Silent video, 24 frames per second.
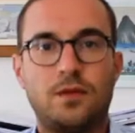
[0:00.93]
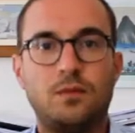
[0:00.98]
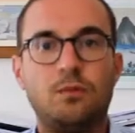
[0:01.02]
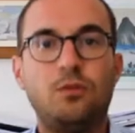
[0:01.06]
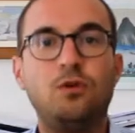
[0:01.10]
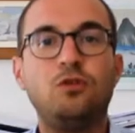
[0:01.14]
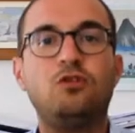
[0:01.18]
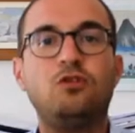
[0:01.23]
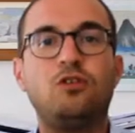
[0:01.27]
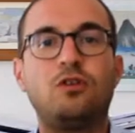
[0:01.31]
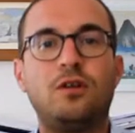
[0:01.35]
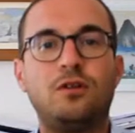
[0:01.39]

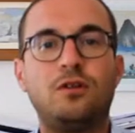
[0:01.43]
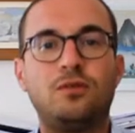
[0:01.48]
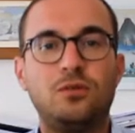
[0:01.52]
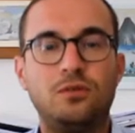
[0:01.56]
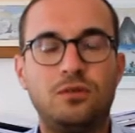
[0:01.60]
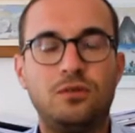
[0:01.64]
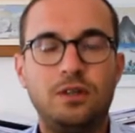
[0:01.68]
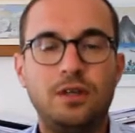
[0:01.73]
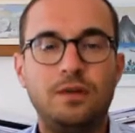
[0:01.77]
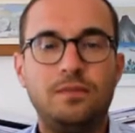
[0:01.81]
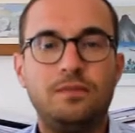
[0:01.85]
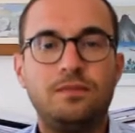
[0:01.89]
Buongiorno a
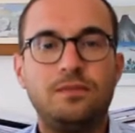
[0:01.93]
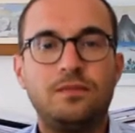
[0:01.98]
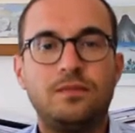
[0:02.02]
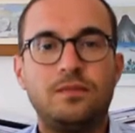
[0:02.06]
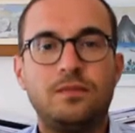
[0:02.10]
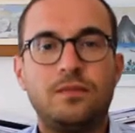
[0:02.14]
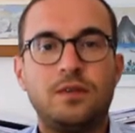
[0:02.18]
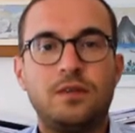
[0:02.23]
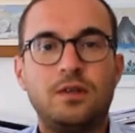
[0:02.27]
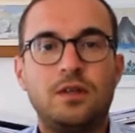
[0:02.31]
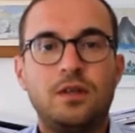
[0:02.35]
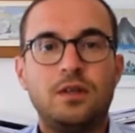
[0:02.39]
tutti.
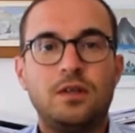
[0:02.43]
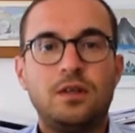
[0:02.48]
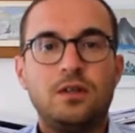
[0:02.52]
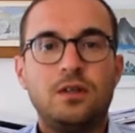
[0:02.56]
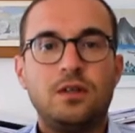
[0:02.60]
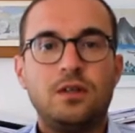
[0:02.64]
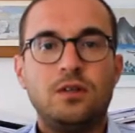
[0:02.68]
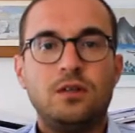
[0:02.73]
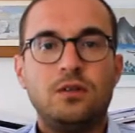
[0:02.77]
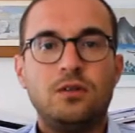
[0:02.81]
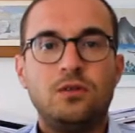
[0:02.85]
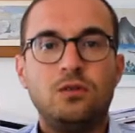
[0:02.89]

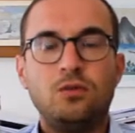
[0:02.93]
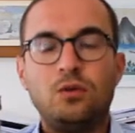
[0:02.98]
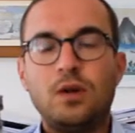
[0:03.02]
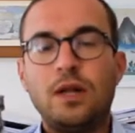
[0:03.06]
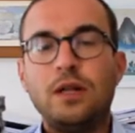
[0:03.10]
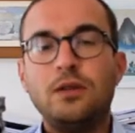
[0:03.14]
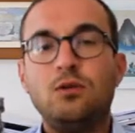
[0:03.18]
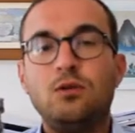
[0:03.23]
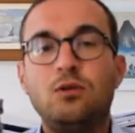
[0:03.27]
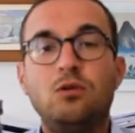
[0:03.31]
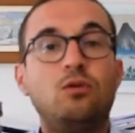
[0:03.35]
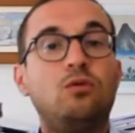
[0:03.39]

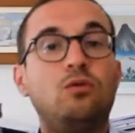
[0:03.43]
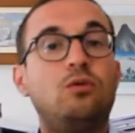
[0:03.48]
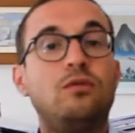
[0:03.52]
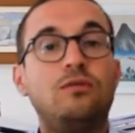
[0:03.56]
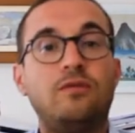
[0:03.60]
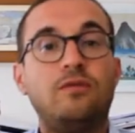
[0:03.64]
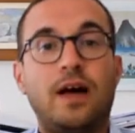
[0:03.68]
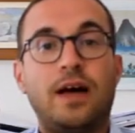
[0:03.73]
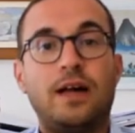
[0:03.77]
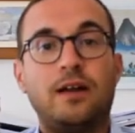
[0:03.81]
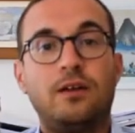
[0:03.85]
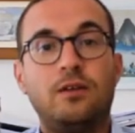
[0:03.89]
Durante un lungo
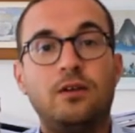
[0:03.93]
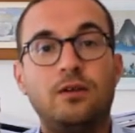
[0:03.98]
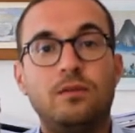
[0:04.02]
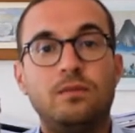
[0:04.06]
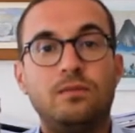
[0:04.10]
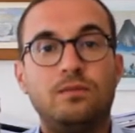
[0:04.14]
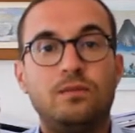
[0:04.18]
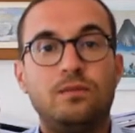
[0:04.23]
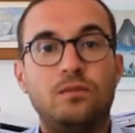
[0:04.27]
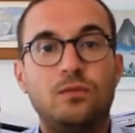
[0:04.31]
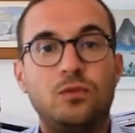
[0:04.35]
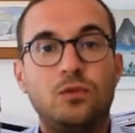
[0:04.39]

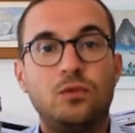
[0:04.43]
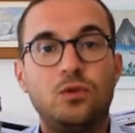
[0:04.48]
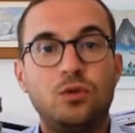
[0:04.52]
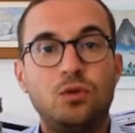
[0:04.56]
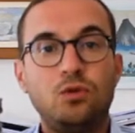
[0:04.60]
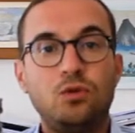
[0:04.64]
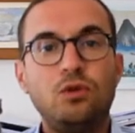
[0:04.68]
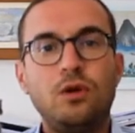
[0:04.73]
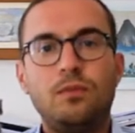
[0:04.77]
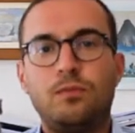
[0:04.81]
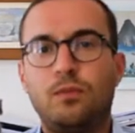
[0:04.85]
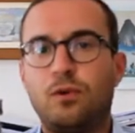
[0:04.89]
inverno,
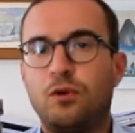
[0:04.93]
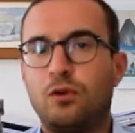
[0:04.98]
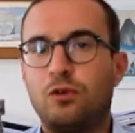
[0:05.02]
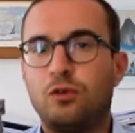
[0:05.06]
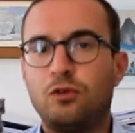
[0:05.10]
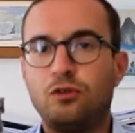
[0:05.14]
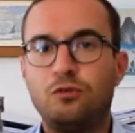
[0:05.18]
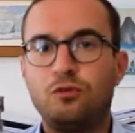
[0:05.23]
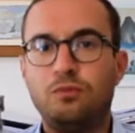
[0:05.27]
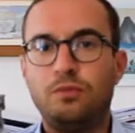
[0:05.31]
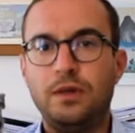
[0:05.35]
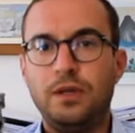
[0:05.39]
due
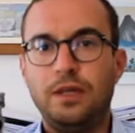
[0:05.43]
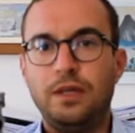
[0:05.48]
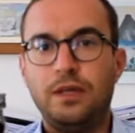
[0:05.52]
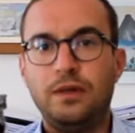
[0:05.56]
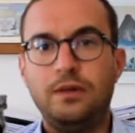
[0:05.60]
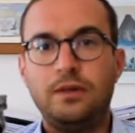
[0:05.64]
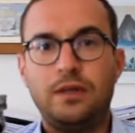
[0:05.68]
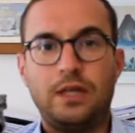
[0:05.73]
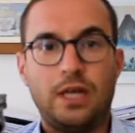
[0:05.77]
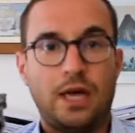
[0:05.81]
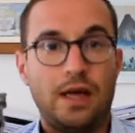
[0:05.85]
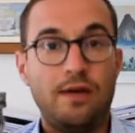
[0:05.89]

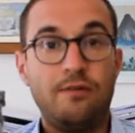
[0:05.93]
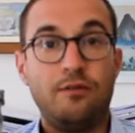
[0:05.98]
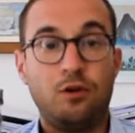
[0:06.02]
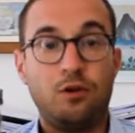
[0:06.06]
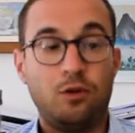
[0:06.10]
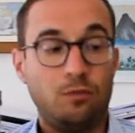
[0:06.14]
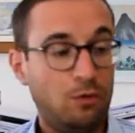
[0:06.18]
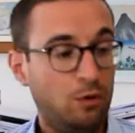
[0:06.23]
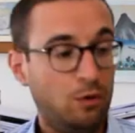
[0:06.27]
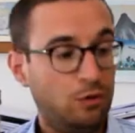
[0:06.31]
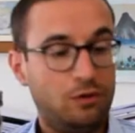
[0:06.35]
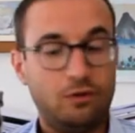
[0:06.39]
porcospini, che
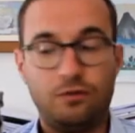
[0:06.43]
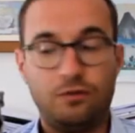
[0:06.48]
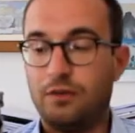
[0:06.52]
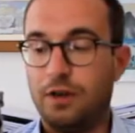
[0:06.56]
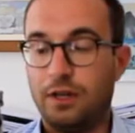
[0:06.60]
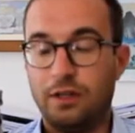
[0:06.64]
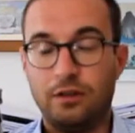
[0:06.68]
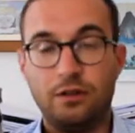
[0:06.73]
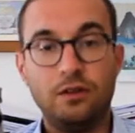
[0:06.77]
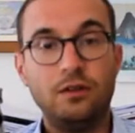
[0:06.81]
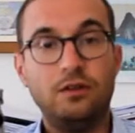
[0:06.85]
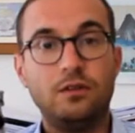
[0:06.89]
avevano molto
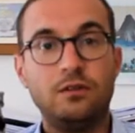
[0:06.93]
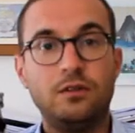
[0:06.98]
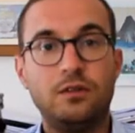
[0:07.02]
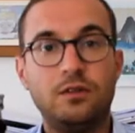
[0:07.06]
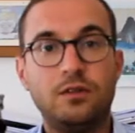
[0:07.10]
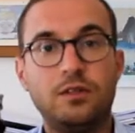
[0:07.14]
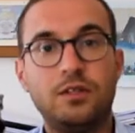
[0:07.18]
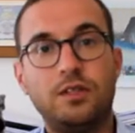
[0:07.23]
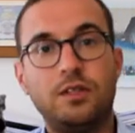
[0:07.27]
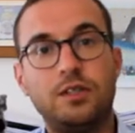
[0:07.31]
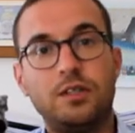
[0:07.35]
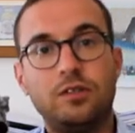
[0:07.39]
freddo,
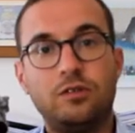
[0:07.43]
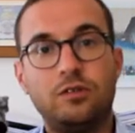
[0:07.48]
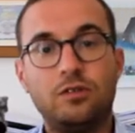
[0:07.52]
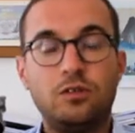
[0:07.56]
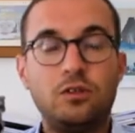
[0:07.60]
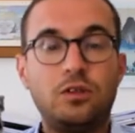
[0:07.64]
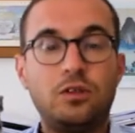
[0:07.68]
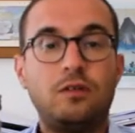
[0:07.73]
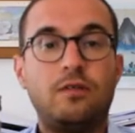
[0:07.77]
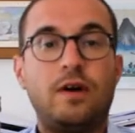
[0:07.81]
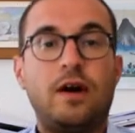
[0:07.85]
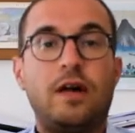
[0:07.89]
si
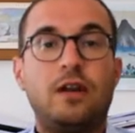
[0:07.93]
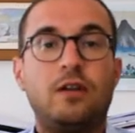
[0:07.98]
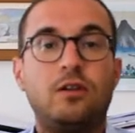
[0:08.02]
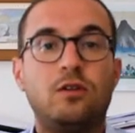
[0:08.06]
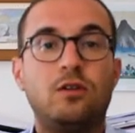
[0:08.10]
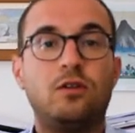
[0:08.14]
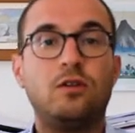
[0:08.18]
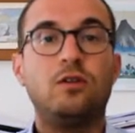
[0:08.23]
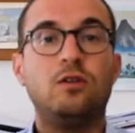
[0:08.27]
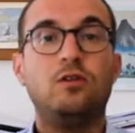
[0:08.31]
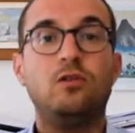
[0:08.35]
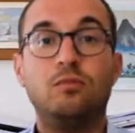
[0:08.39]

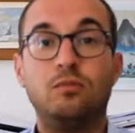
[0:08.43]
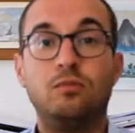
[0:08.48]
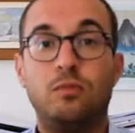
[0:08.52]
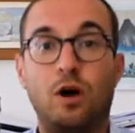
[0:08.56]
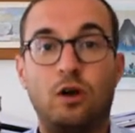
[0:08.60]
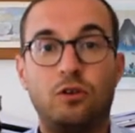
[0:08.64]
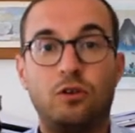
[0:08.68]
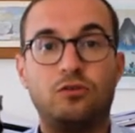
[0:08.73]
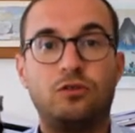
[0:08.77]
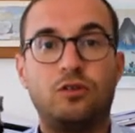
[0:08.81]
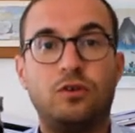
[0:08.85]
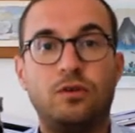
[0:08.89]
trovarono in un
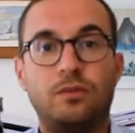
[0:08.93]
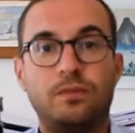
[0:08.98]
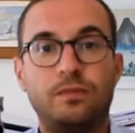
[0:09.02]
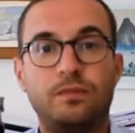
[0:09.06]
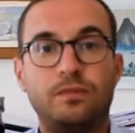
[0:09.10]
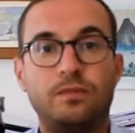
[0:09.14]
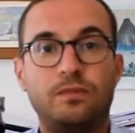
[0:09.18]
bosco